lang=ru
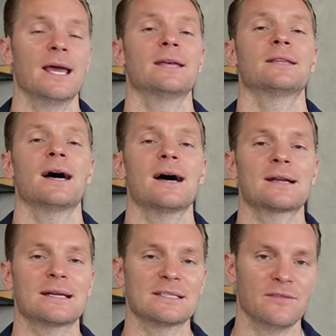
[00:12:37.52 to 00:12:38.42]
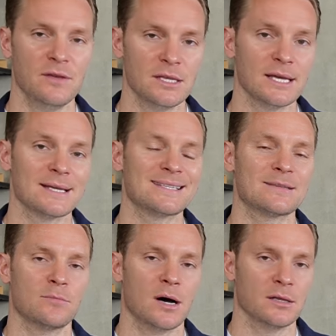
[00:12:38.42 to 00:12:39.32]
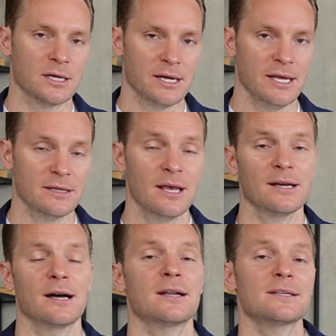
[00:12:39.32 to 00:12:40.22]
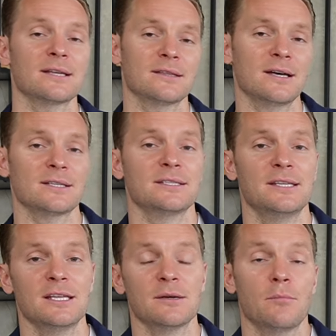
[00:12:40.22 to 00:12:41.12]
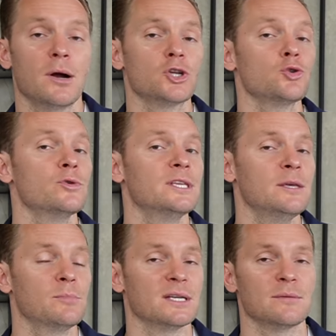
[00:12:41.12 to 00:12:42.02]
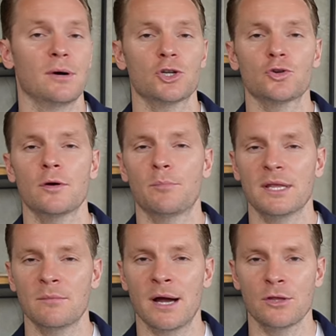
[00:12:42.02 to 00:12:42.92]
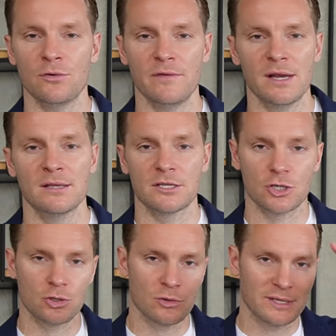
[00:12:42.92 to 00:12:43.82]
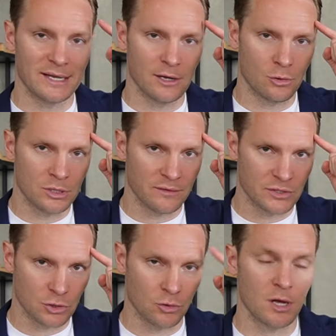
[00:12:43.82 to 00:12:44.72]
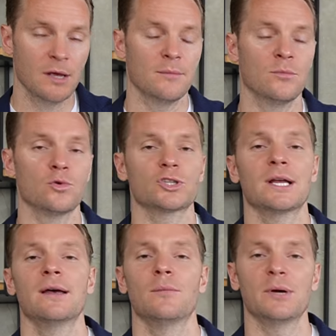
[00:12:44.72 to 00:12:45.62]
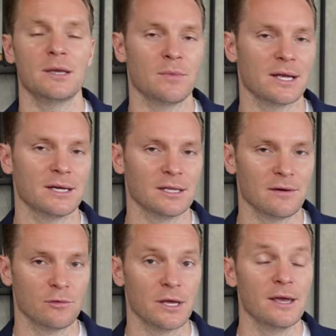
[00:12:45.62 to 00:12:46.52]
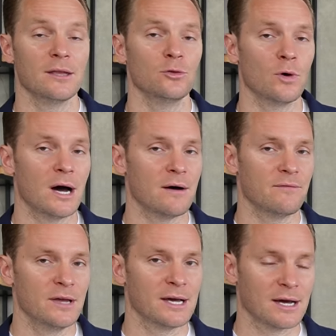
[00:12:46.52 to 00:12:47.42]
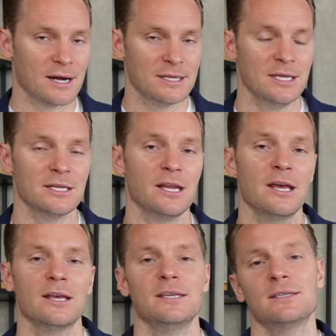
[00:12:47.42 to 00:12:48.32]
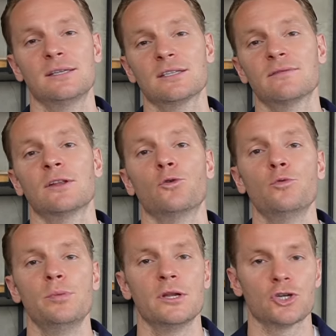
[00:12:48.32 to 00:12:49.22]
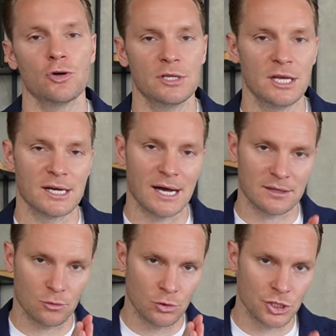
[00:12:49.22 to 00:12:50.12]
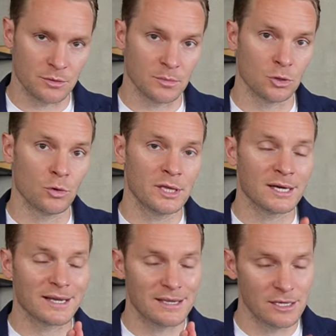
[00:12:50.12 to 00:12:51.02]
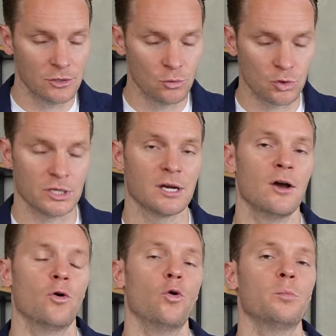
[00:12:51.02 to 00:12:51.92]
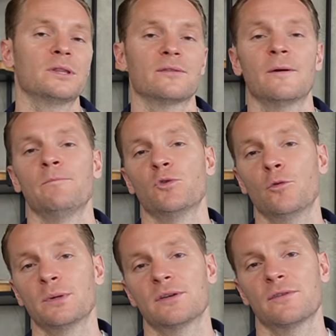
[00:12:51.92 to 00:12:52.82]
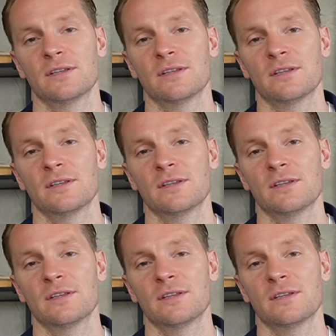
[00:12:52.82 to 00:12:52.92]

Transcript: это развитие с малых лет как раз даст детям большую гибкость, большое понимание и уверенность, что далеко не все можно понимать головой. Ну а вы, как родители, естественно, убережете их от очень многих ненужных, опытов, опытов